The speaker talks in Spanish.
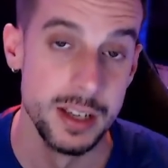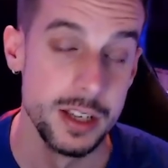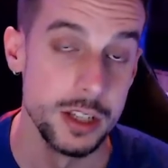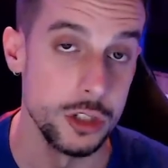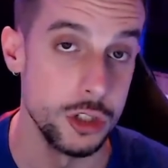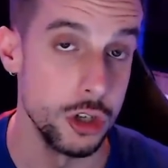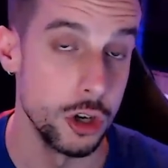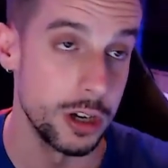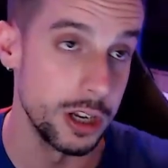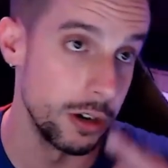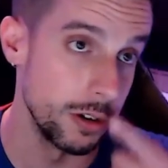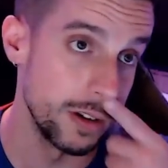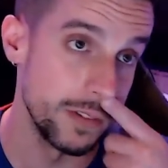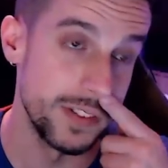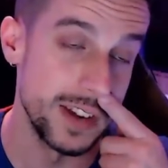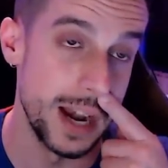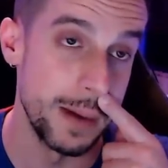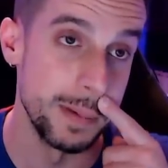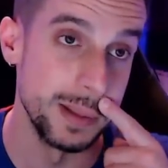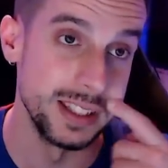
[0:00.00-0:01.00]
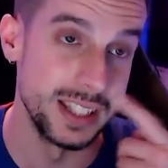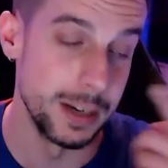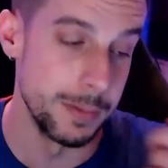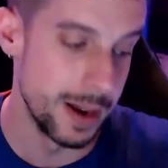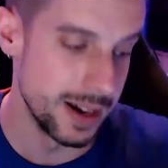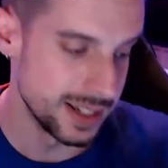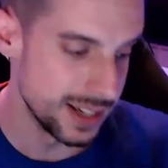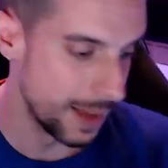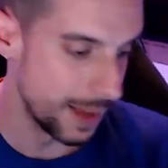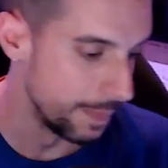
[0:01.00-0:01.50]
Yo creo que finalmente el
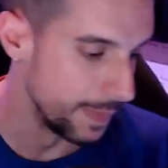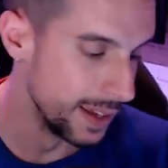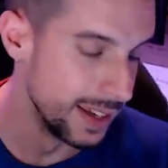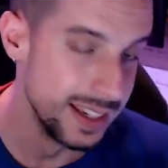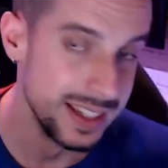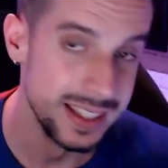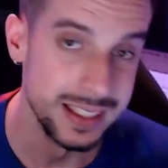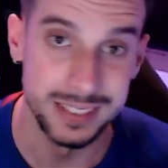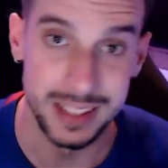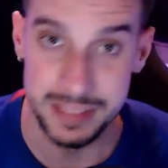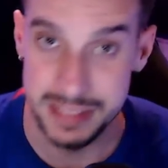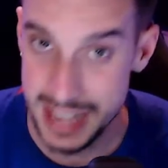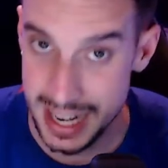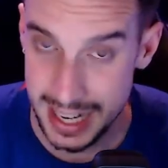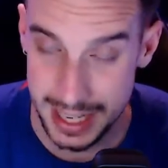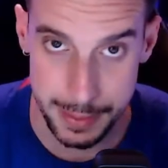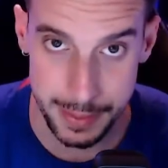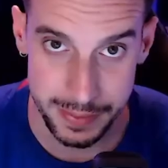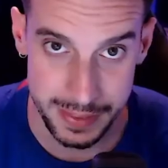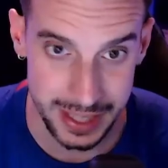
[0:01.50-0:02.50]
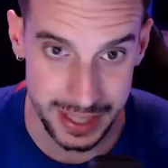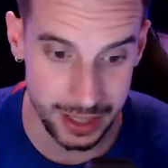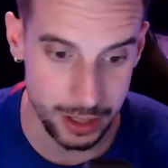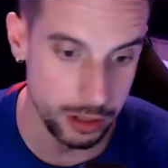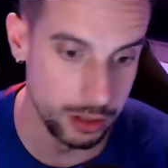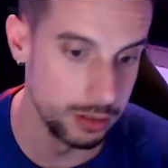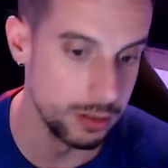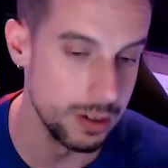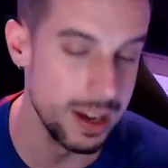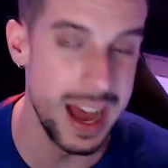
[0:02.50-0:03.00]
Barça tendrá que
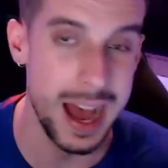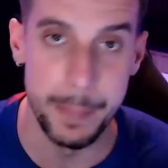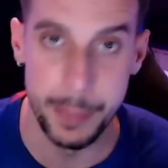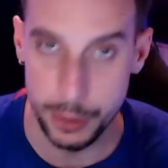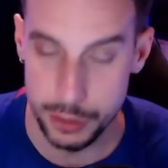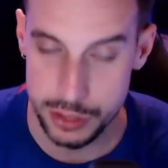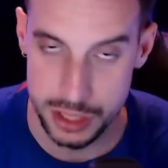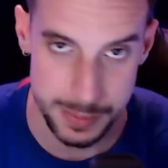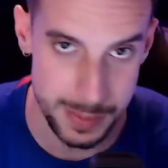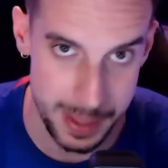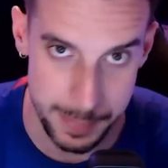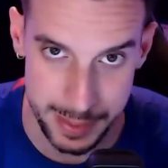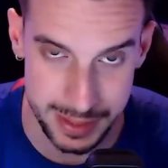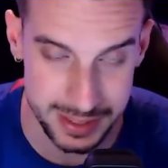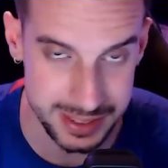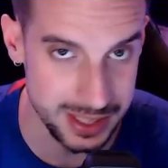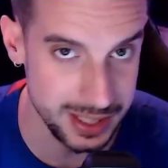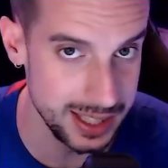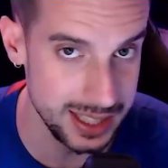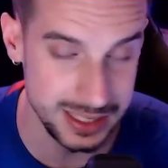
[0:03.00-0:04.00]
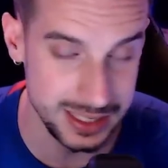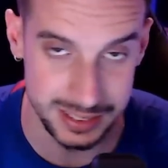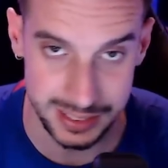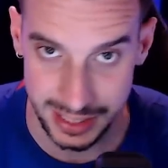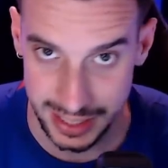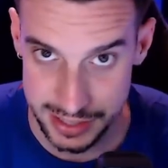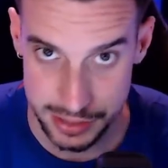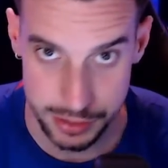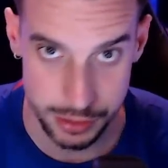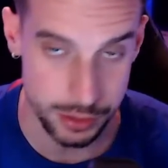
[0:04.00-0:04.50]
venderlo aproximadamente
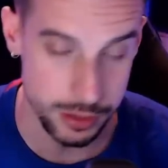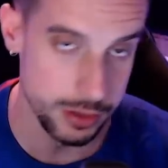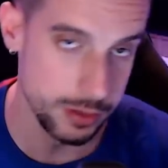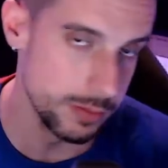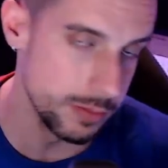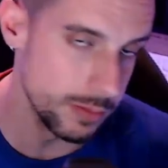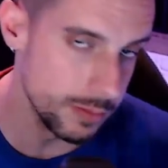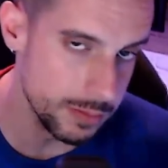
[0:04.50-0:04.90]
entre eso, ¿no?